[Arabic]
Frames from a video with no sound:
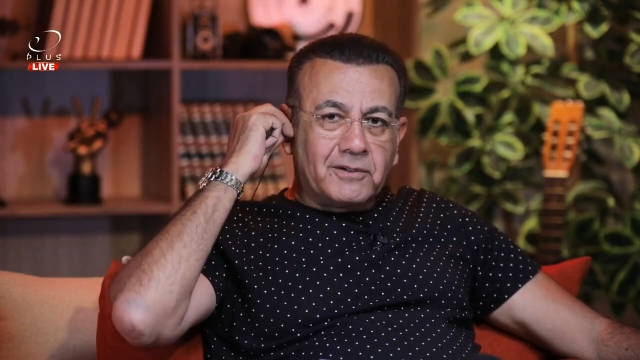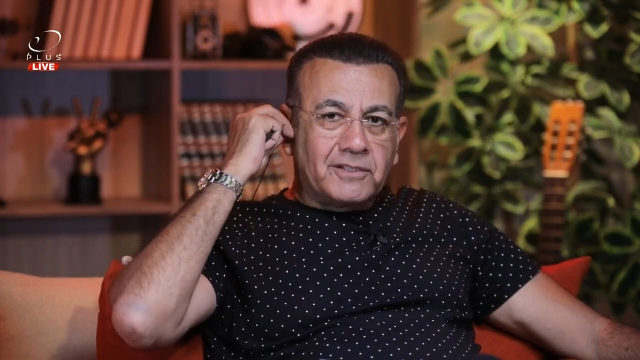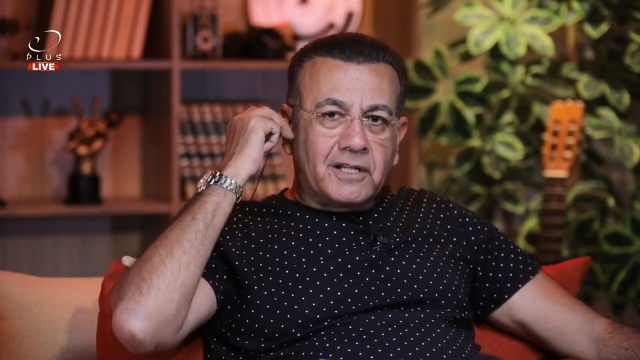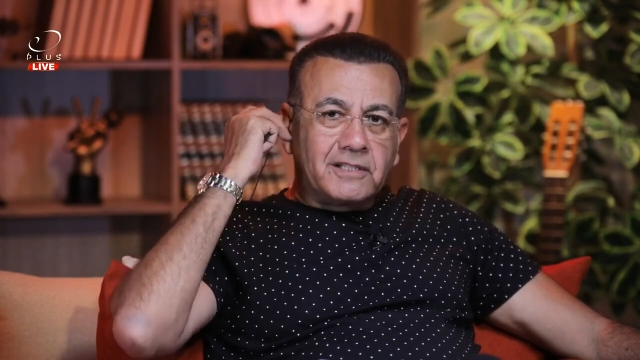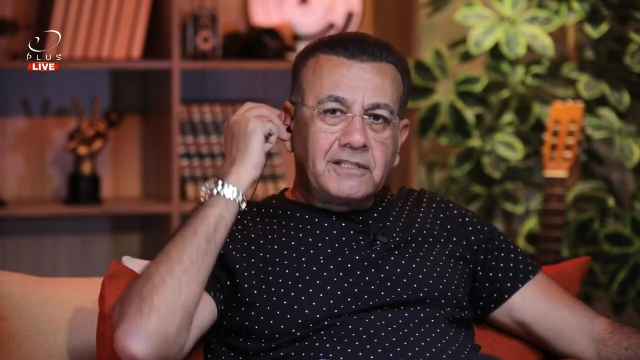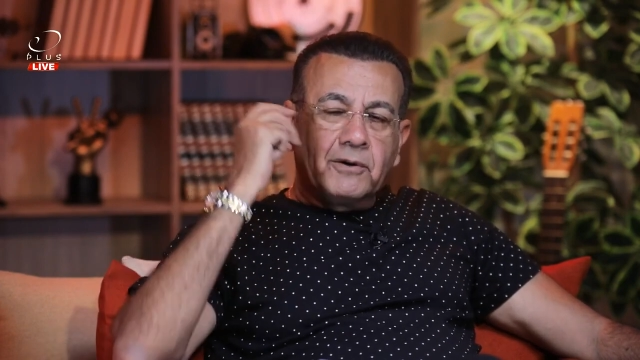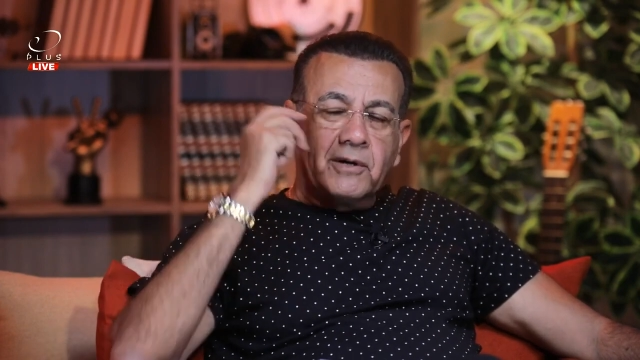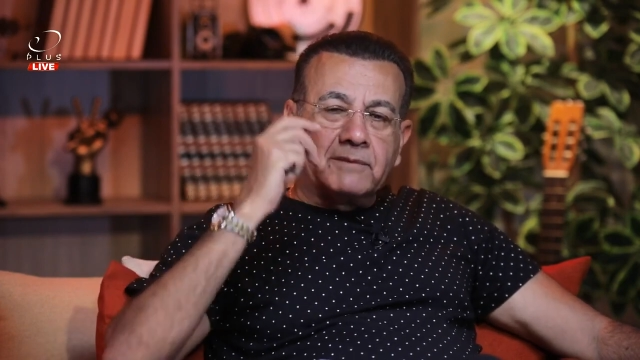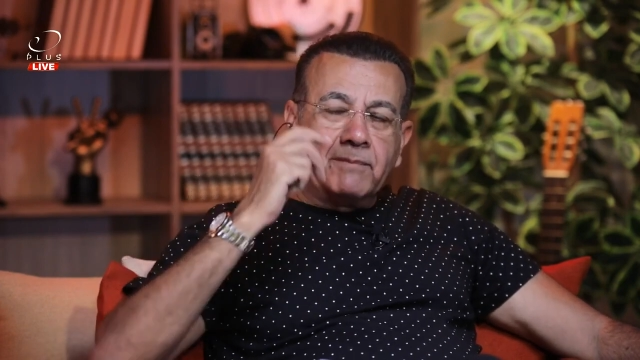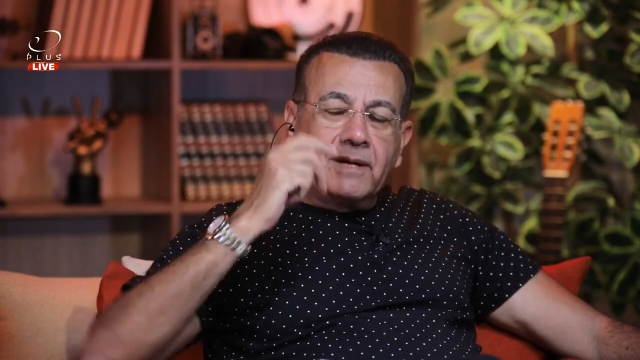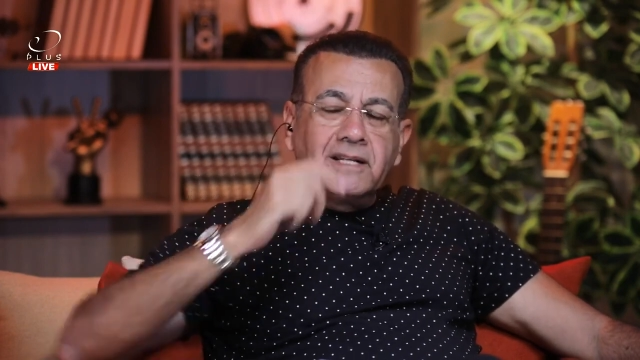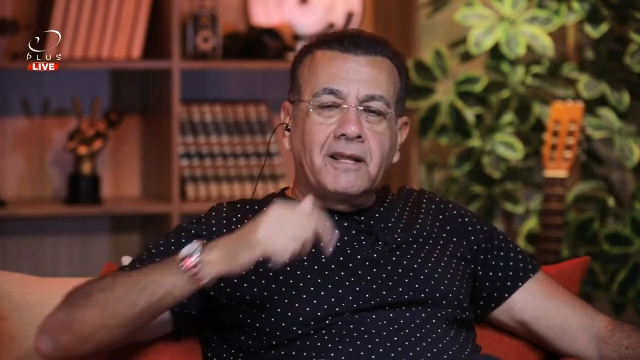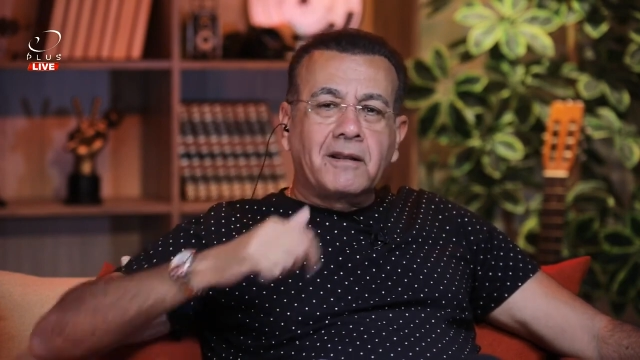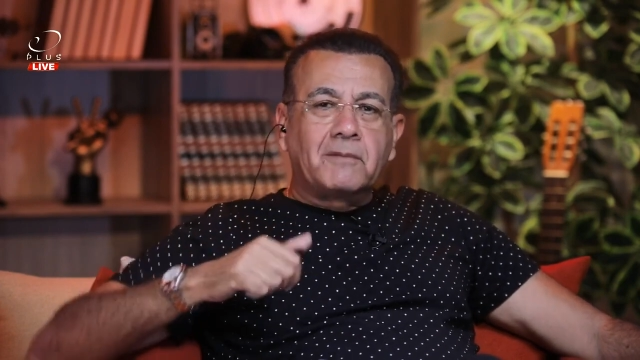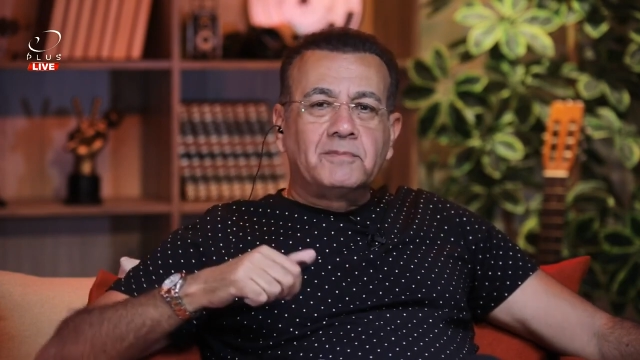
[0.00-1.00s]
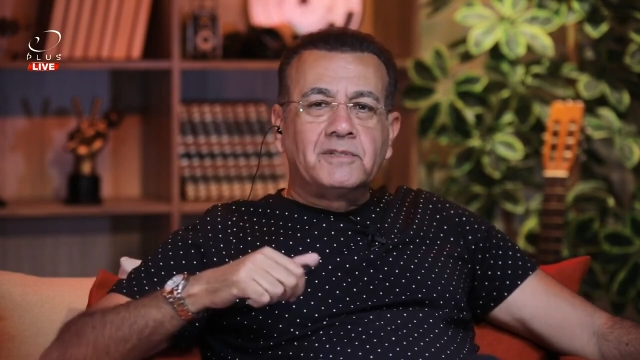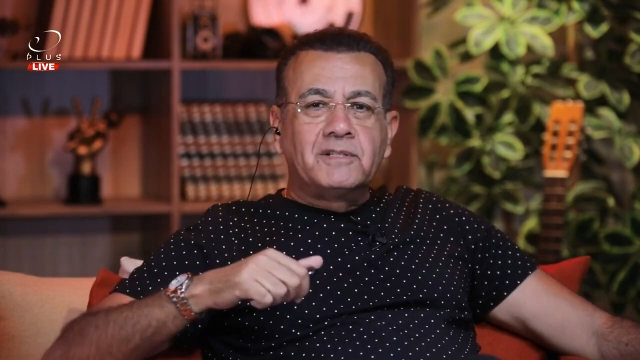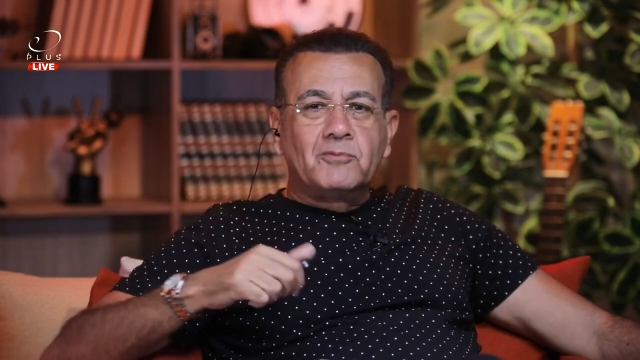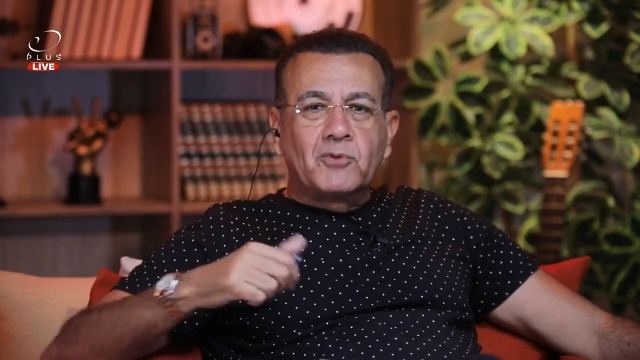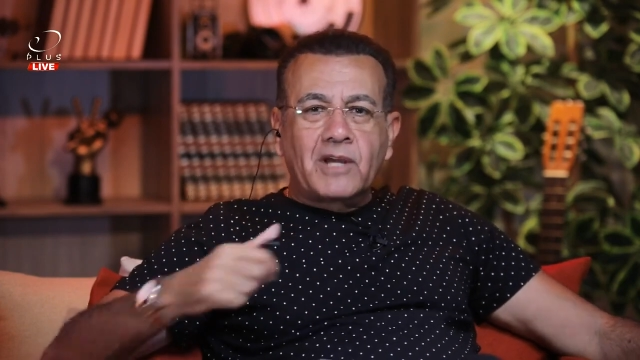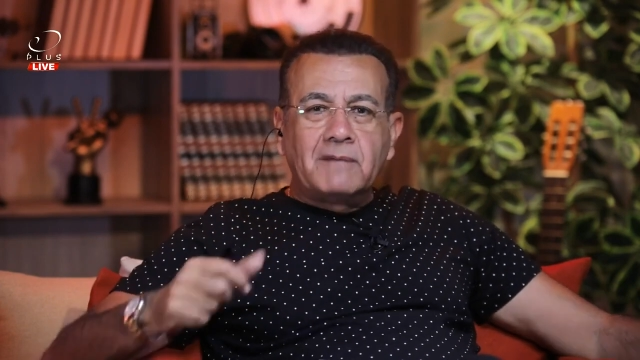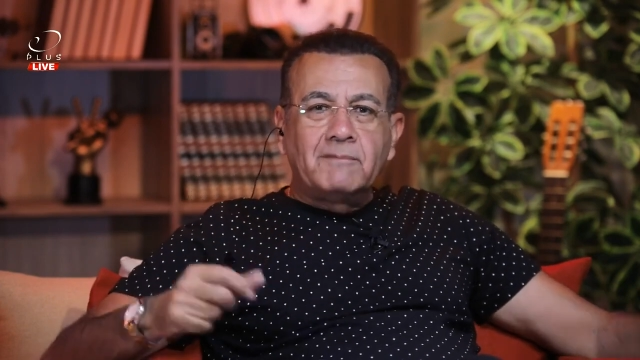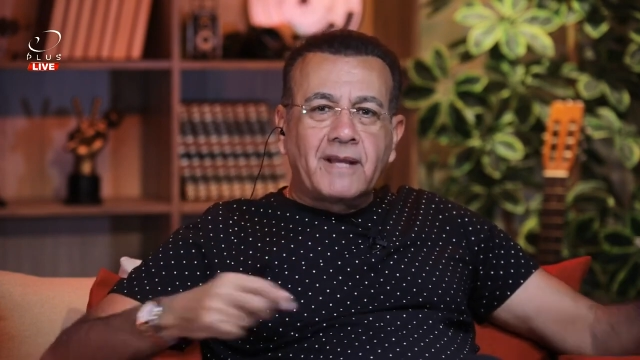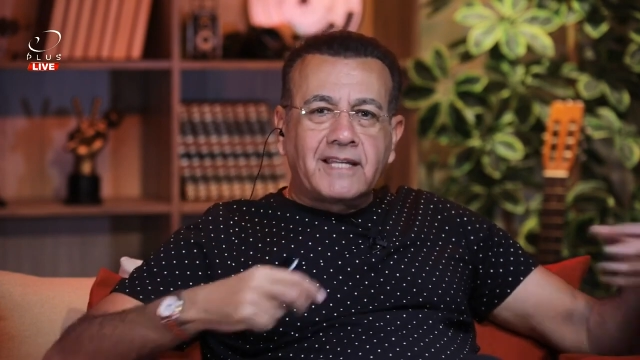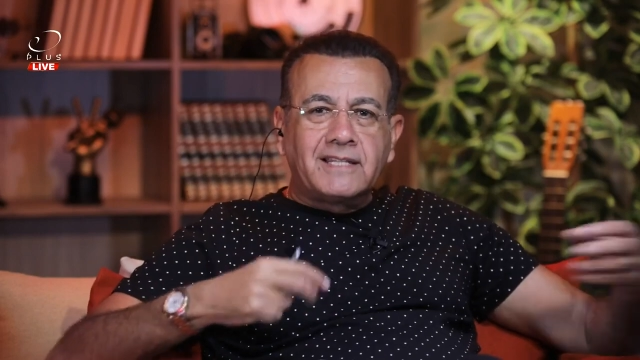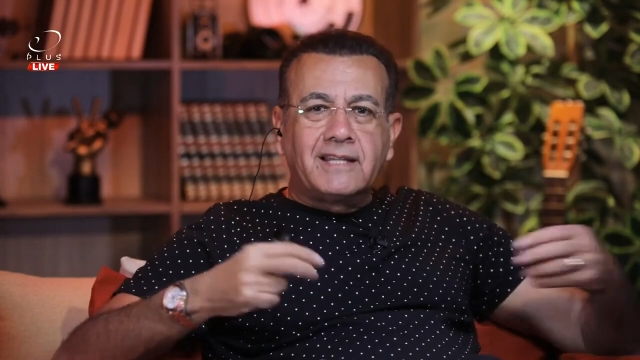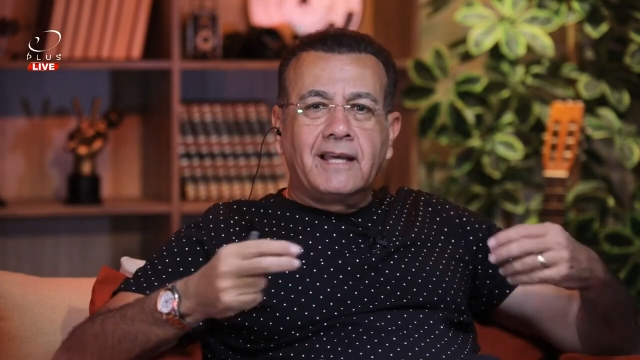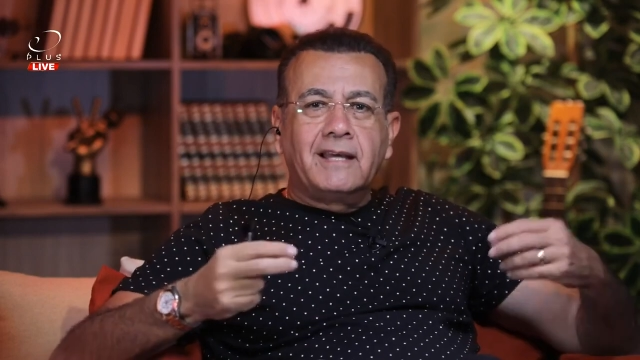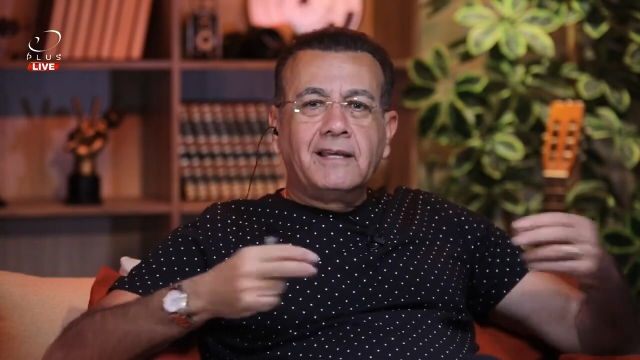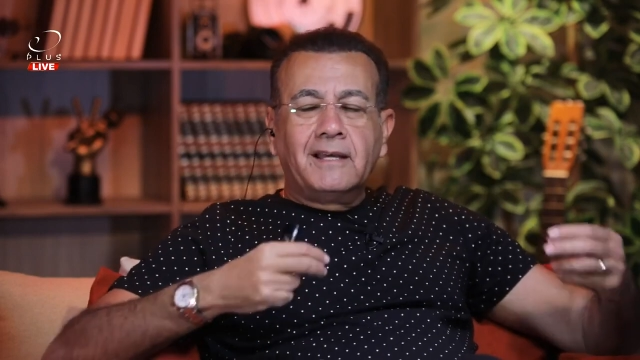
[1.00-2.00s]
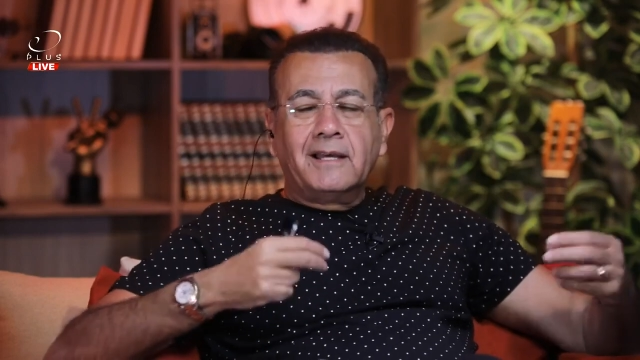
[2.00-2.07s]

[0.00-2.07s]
النهارده واتمنى يا رب ان المكالمه كده